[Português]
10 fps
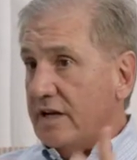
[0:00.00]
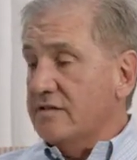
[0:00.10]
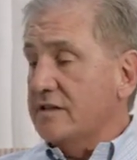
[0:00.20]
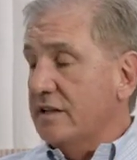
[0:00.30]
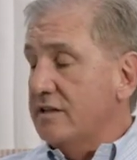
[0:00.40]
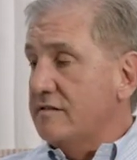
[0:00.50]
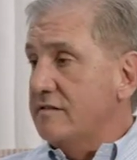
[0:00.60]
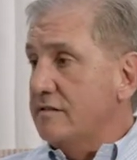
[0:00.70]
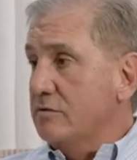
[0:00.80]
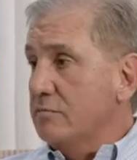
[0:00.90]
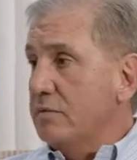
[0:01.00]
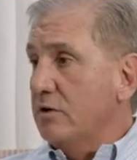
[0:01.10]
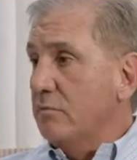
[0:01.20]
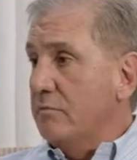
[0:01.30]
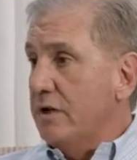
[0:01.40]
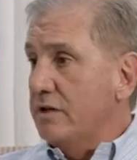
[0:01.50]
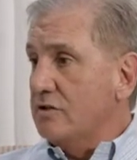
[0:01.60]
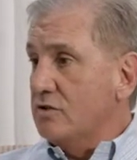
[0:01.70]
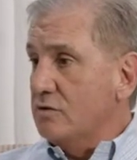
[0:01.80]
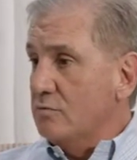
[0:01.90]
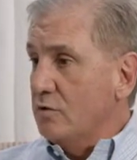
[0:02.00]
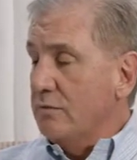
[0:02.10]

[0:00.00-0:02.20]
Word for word: é esclarecido pelo mesmo